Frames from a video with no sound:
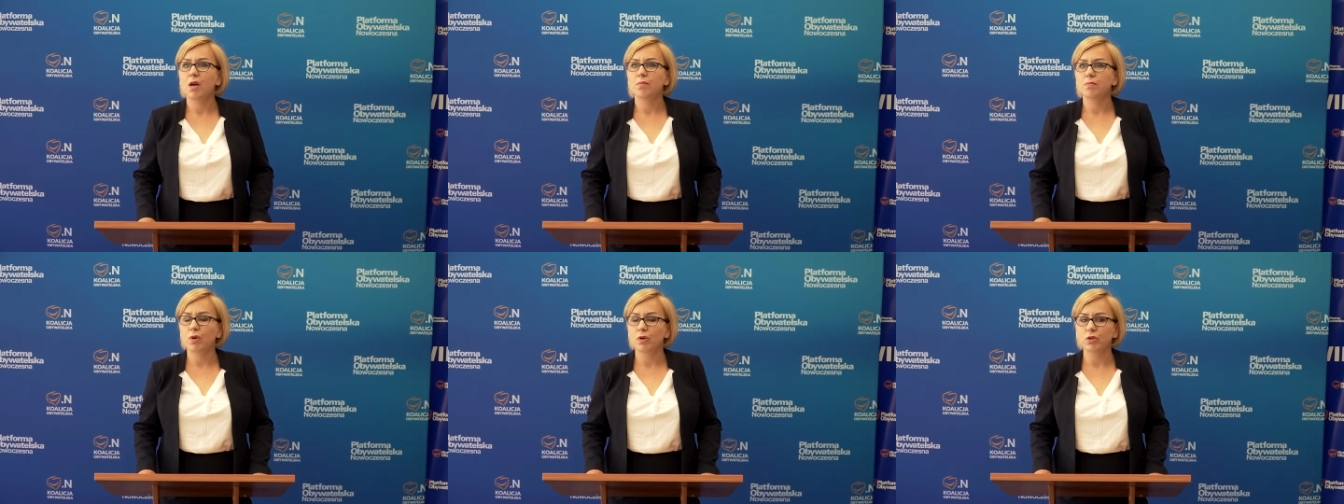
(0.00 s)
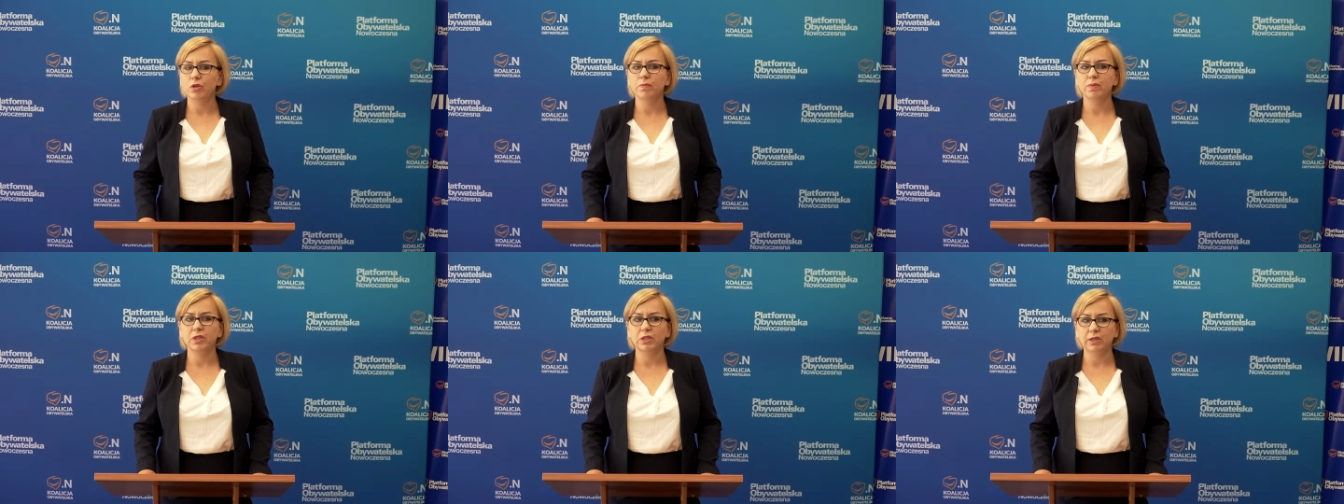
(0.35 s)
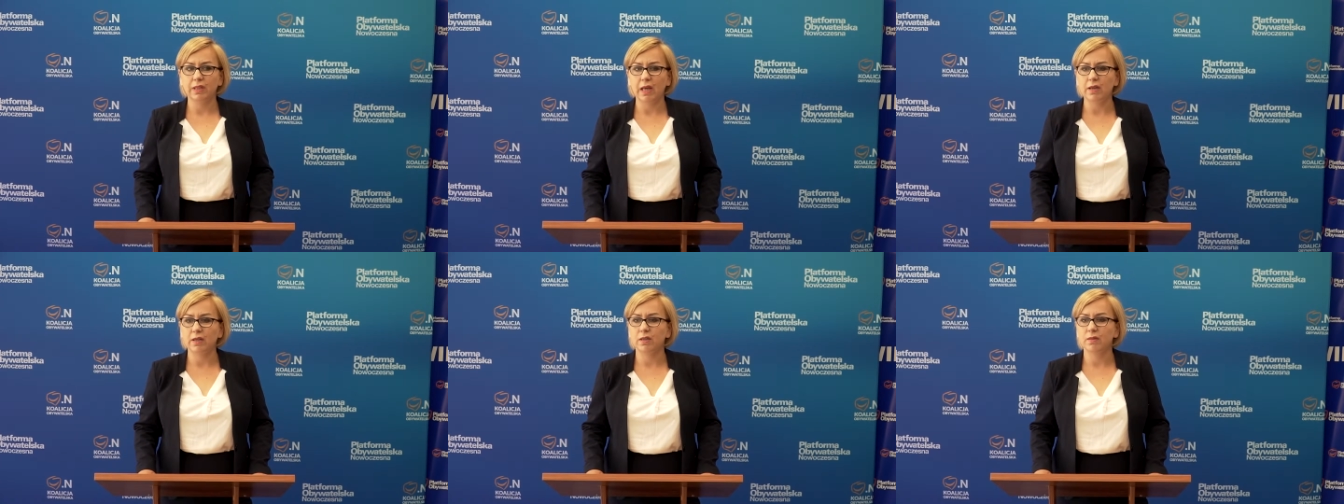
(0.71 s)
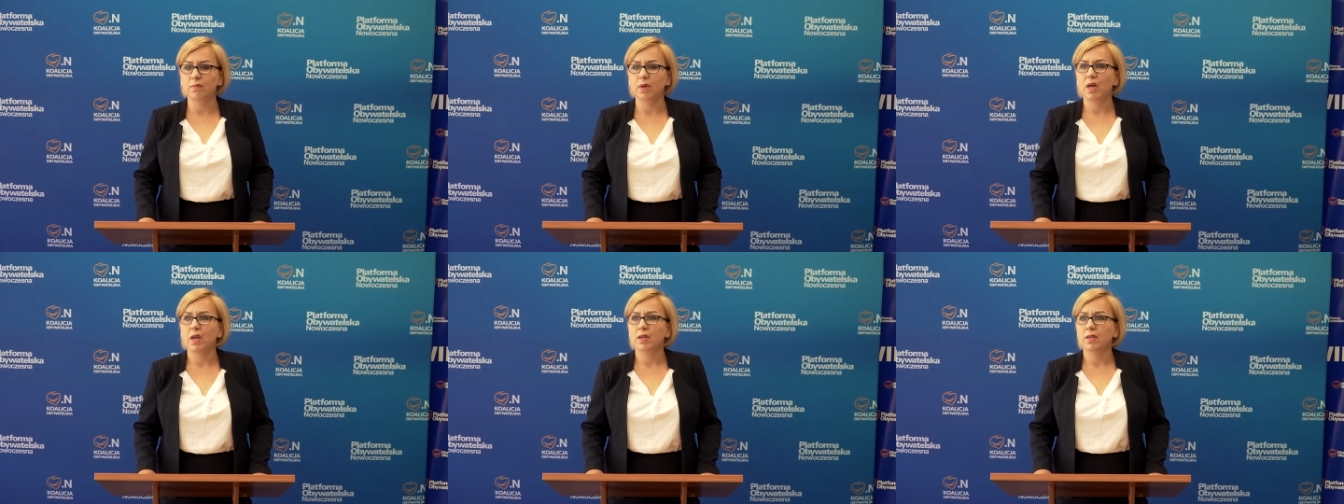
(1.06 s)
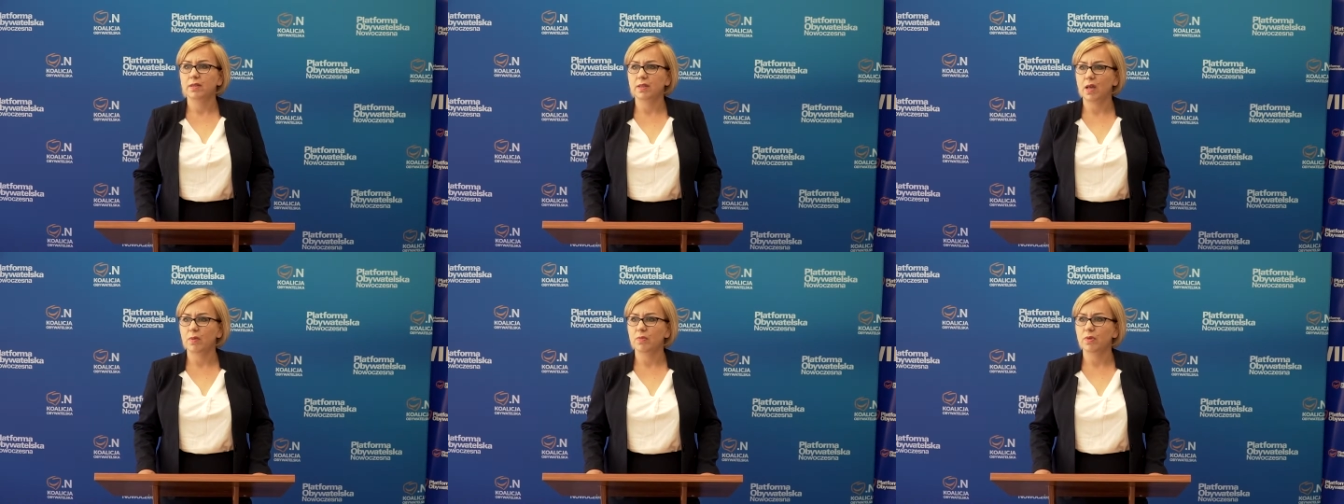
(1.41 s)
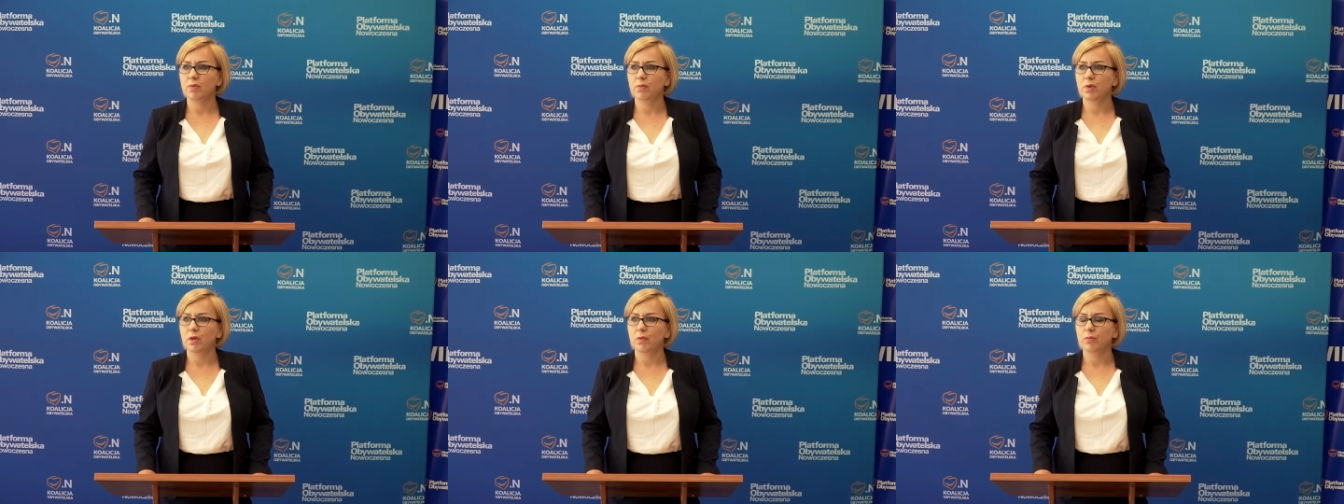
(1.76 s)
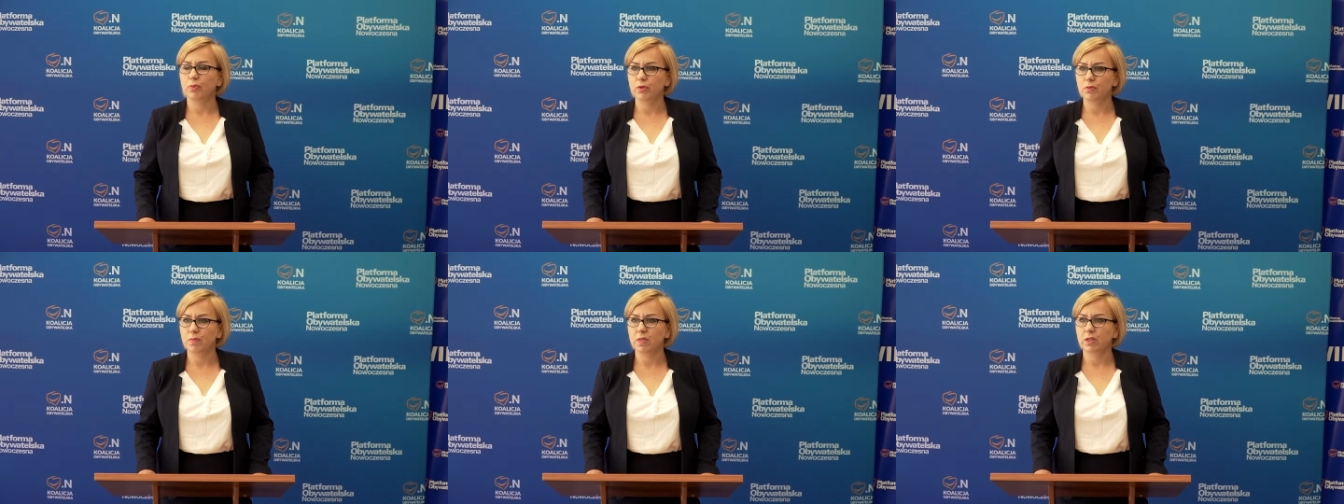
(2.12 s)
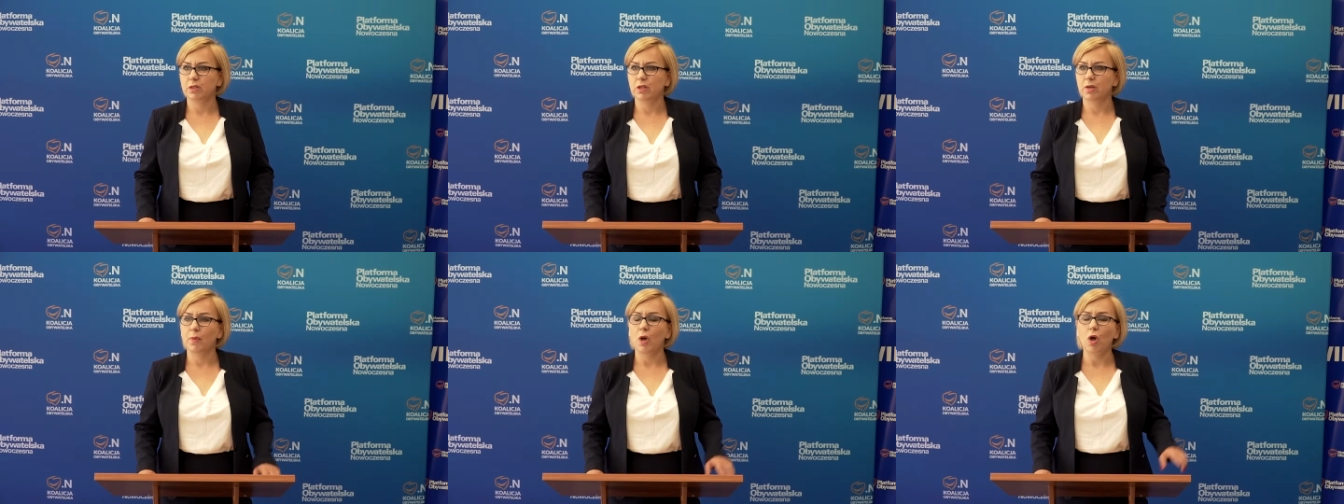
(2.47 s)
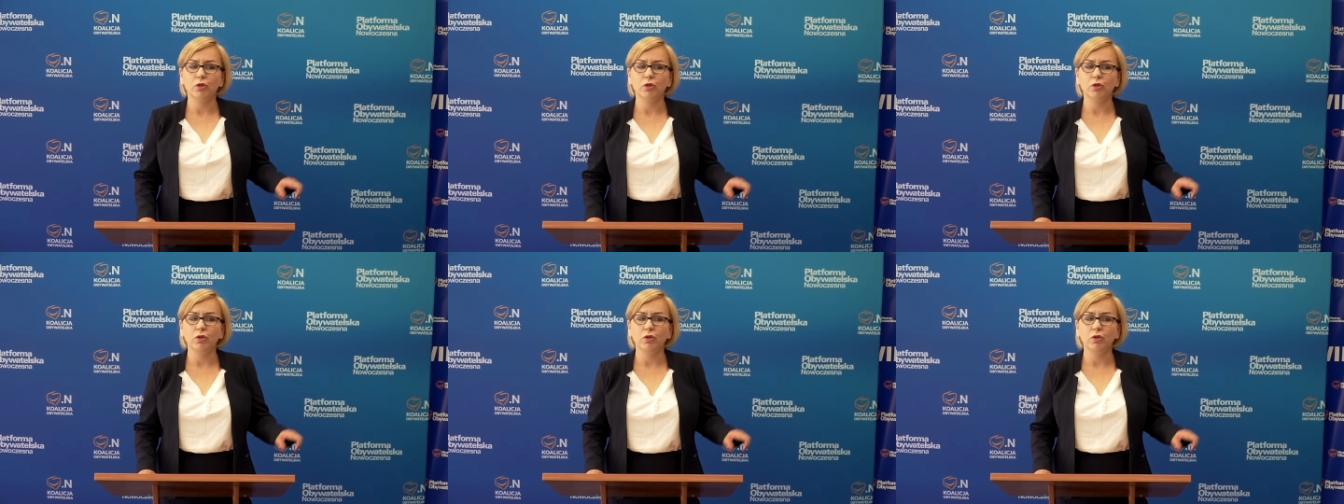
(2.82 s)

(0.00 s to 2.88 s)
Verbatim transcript: może być takim samym burmistrzem.